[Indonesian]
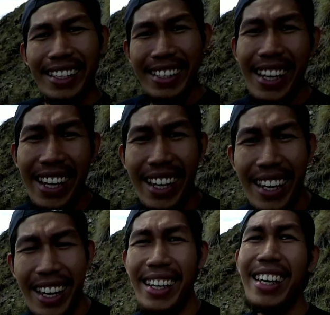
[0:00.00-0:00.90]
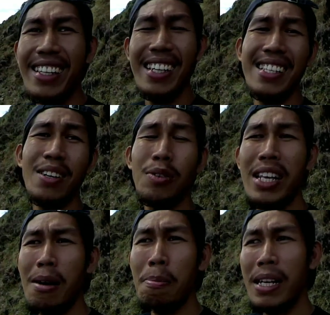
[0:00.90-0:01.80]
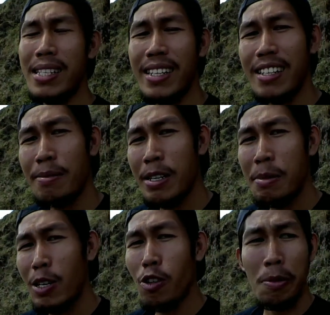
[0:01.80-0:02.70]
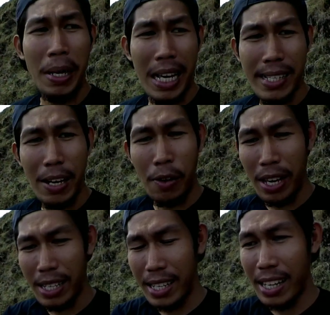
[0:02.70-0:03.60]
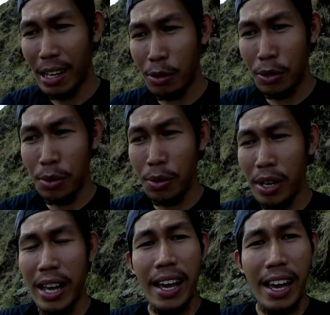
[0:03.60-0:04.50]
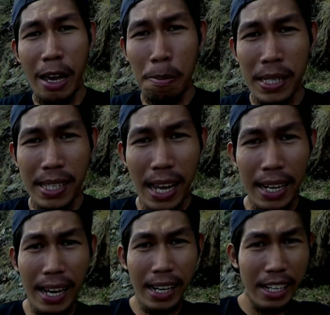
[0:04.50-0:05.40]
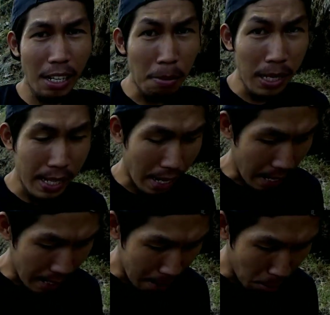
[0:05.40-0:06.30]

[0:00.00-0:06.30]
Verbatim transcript: Yeay, akhirnya saya udah nyampe di sini teman-teman luar biasa loh ya. Jadi aku tuh happy sekali hari ini bisa